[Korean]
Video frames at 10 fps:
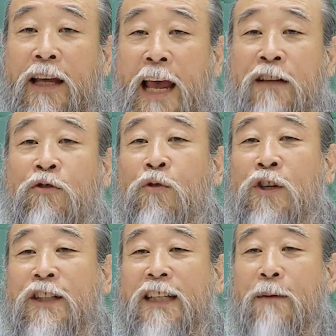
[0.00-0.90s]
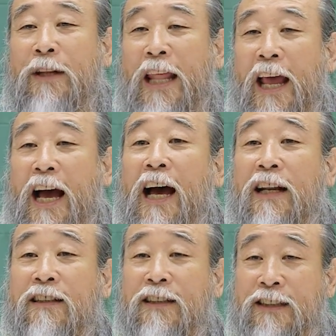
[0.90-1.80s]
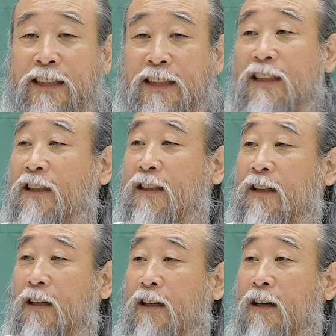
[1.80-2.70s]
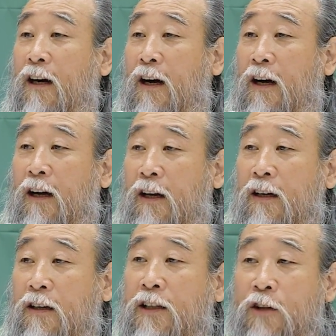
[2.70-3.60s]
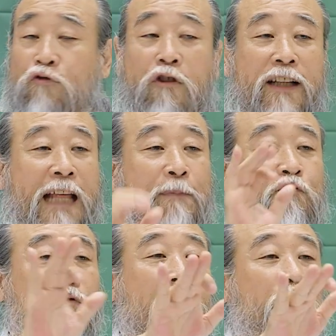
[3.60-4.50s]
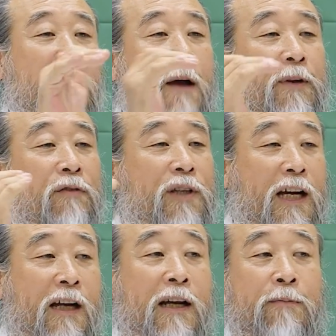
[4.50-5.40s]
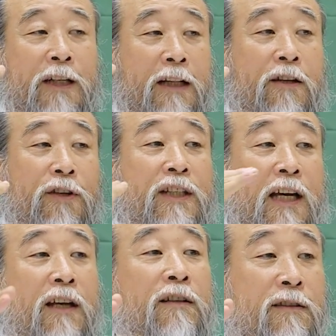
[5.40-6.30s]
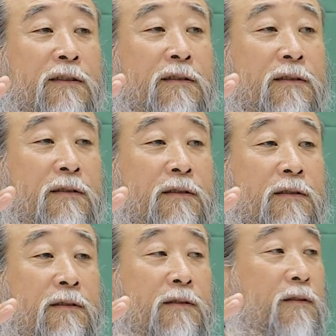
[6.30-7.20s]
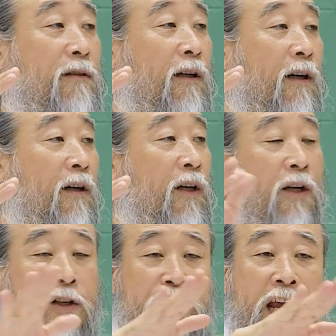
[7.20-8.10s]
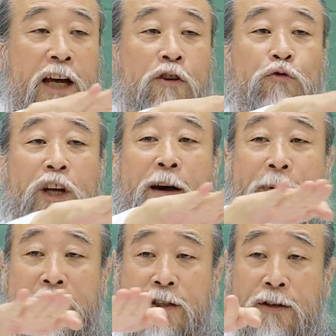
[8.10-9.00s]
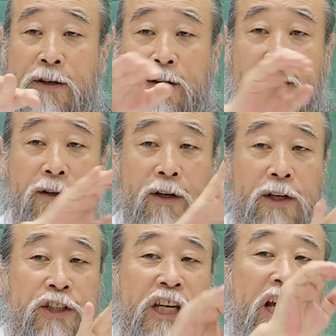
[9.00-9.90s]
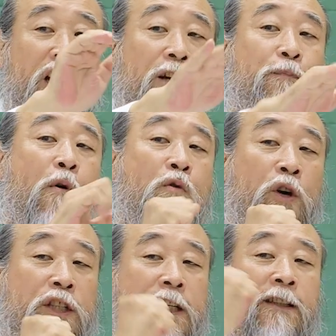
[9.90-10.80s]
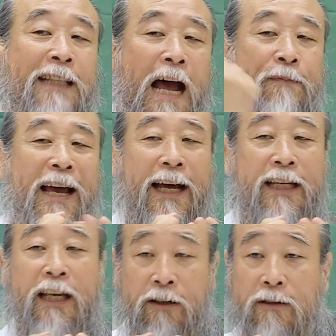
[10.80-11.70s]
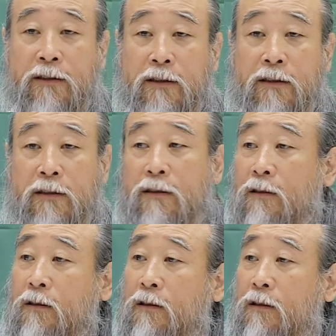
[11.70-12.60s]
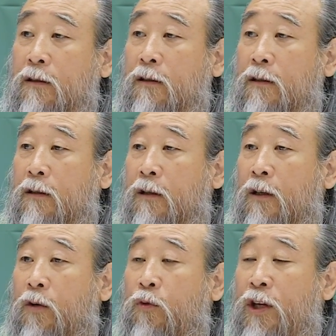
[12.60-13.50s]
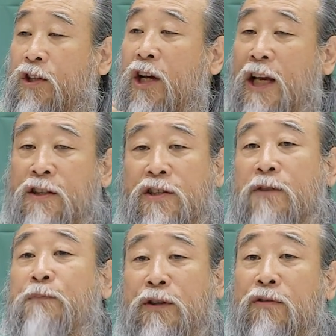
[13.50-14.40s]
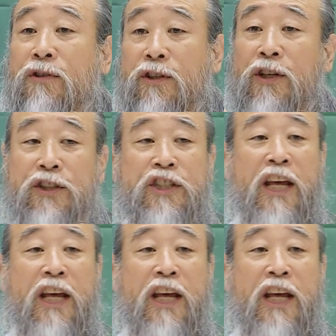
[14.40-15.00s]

행동은 그 다음에 내가 하는 거지. 어. 이게 그러니까 누가 답 준다고 답이라고 생각을 하면 안 돼요. 이 사회는. 어. 책을 우리가 봤죠. 책을 본 거지. 그건 답이 아니에요. 우리는 여기에서 지금 비뚤어진 거예요.